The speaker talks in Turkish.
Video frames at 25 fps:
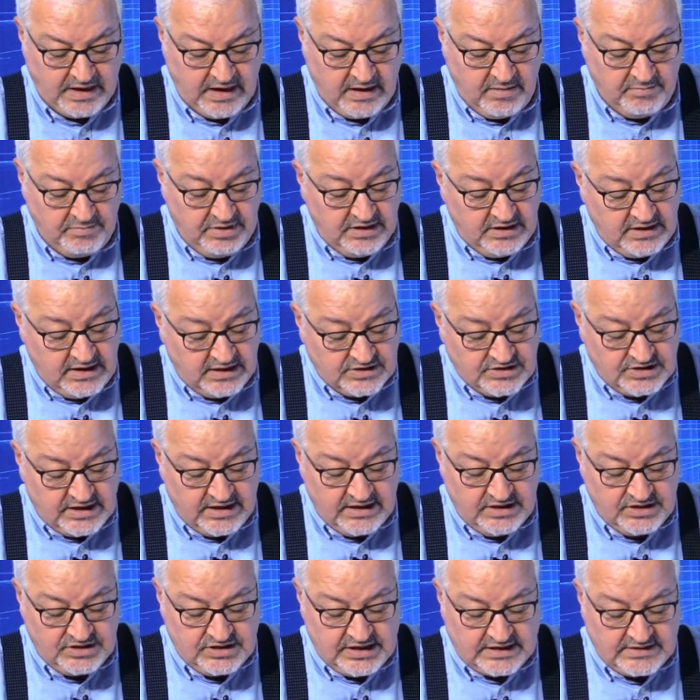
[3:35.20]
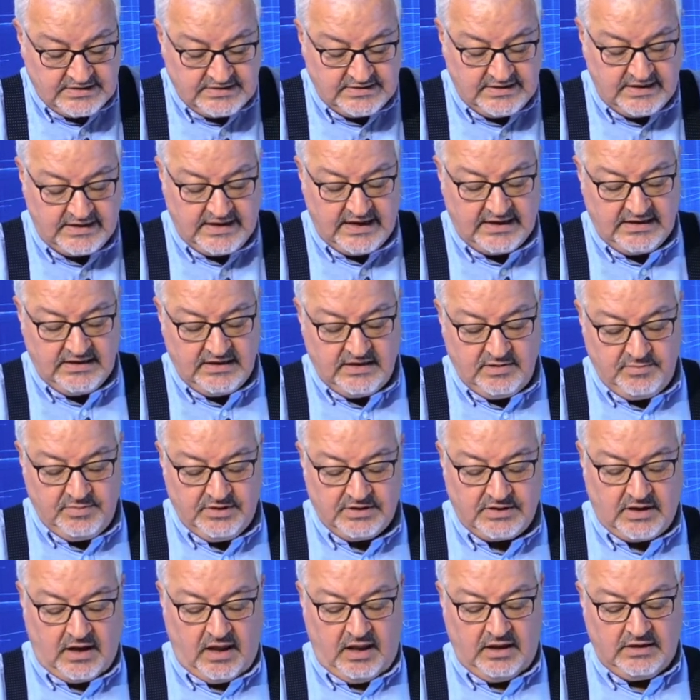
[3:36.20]
Birkaç ay içerisinde kendini bir
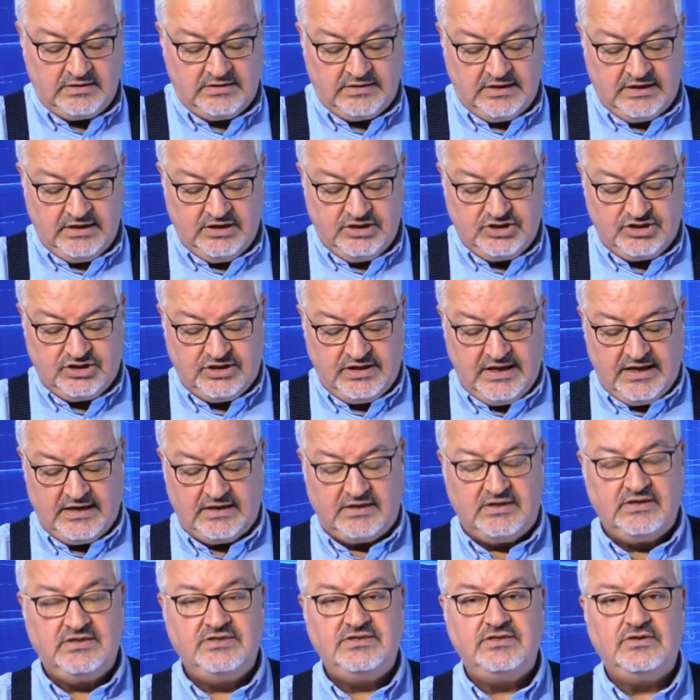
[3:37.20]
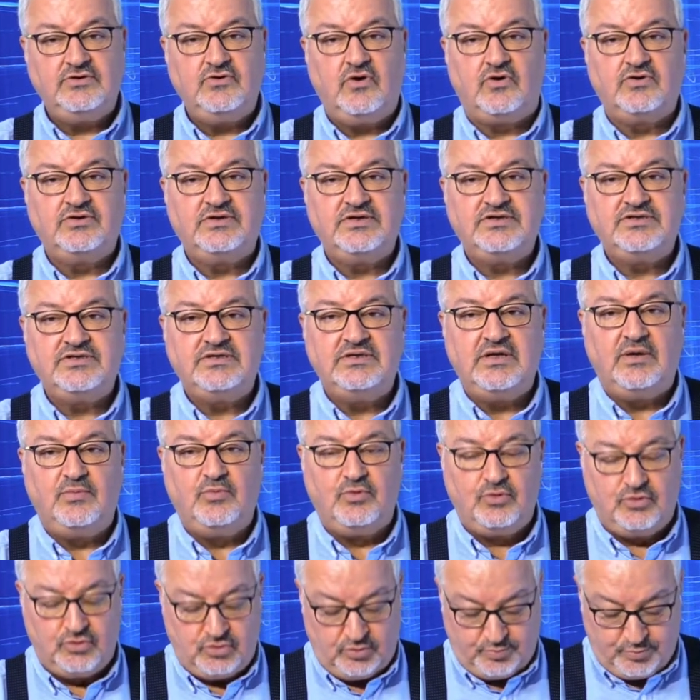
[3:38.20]
halkla ilişkiler krizinin ortasında
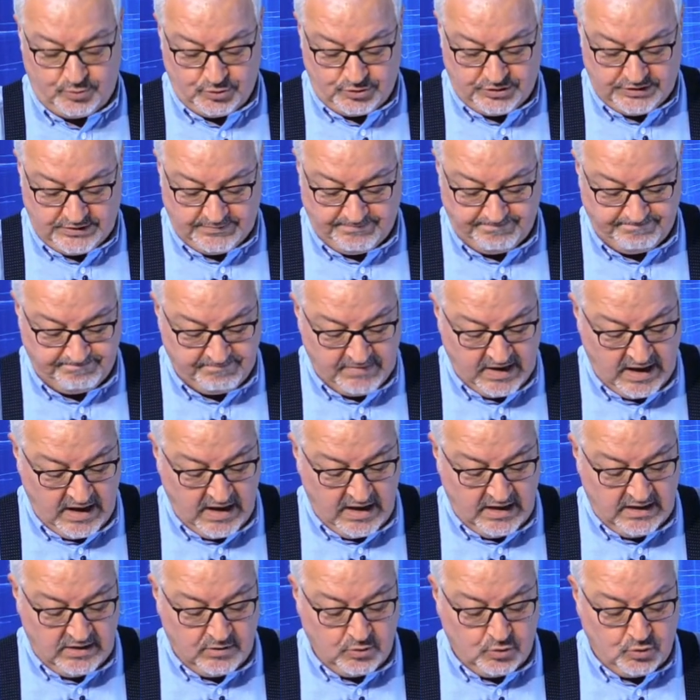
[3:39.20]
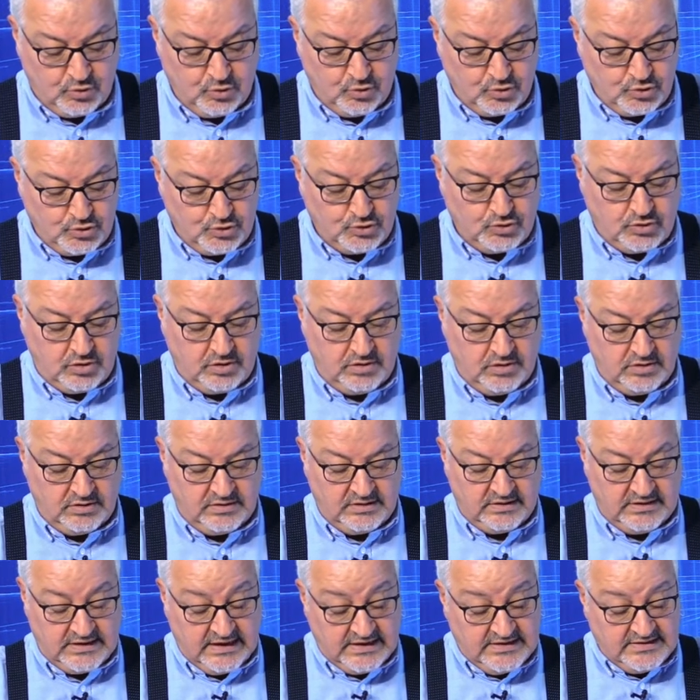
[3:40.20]
buldu Putin. Kursk
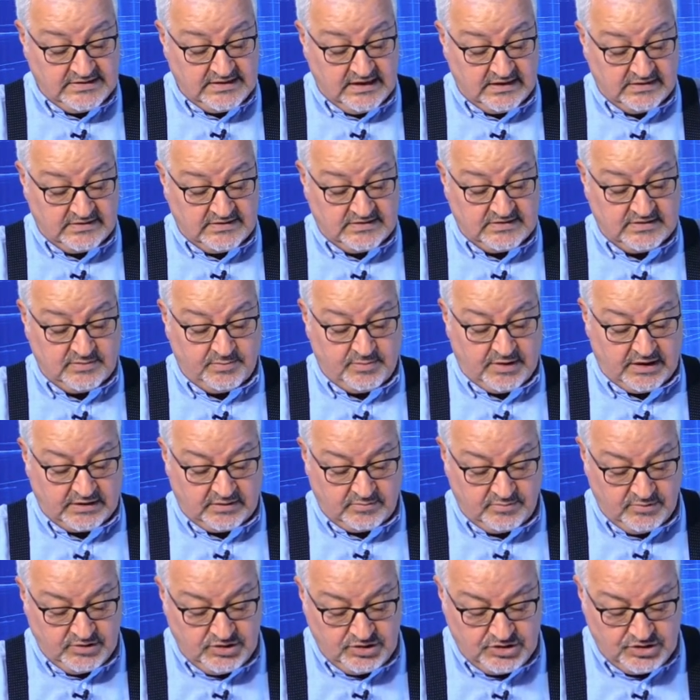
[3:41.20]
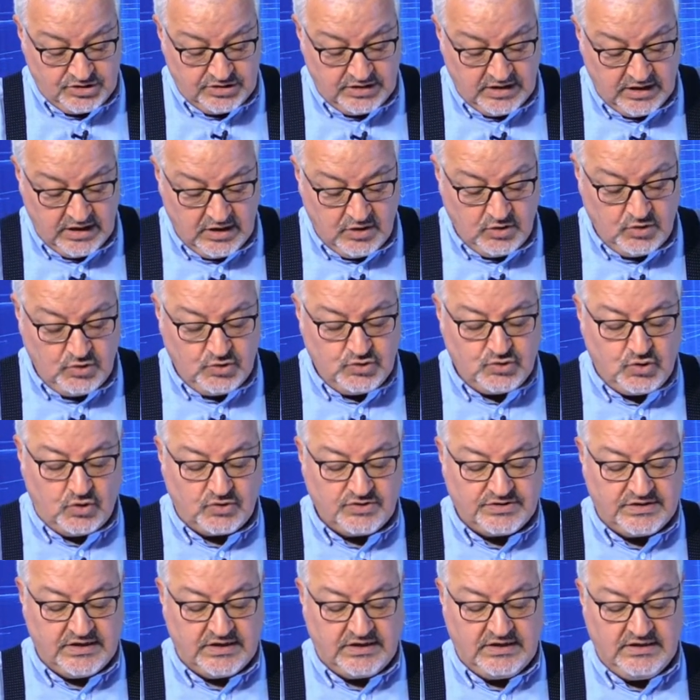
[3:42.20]
denizaltısı batmış.
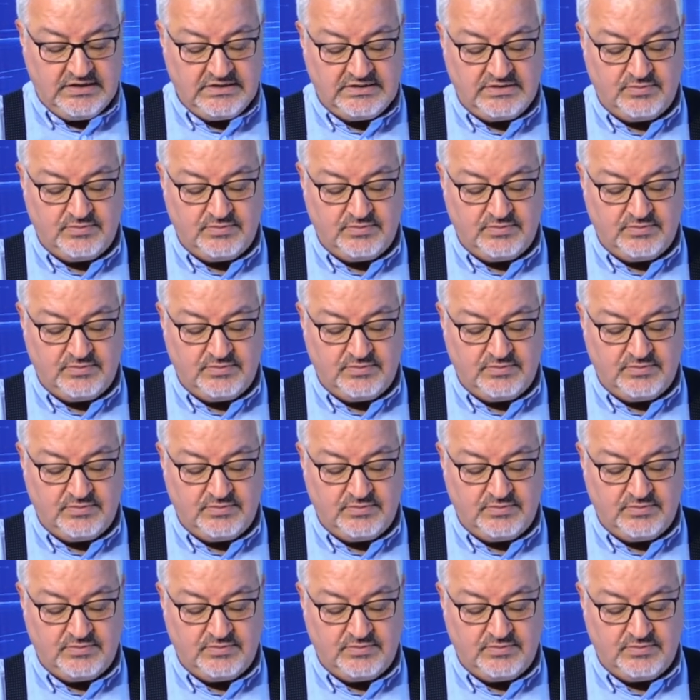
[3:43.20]
118